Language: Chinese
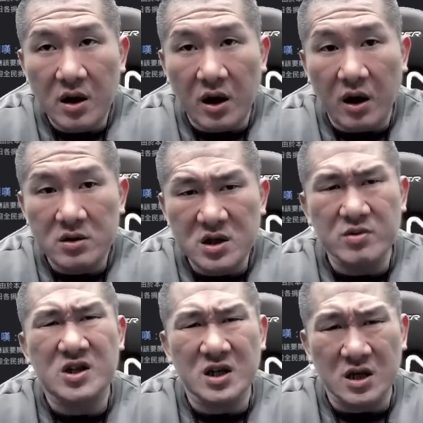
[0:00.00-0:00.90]
哦，记
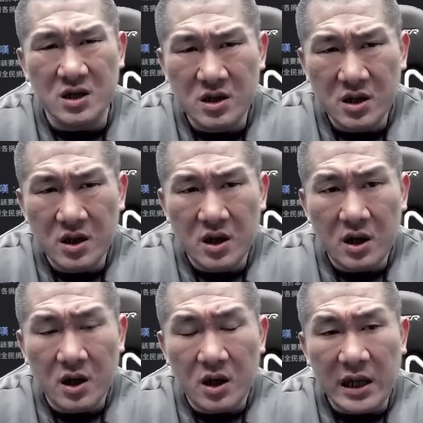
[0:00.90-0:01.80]
不记得？
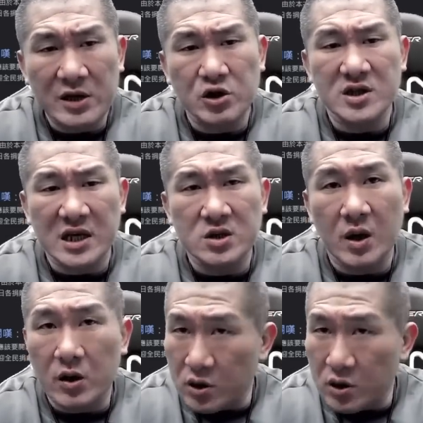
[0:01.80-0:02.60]
他捐三十万，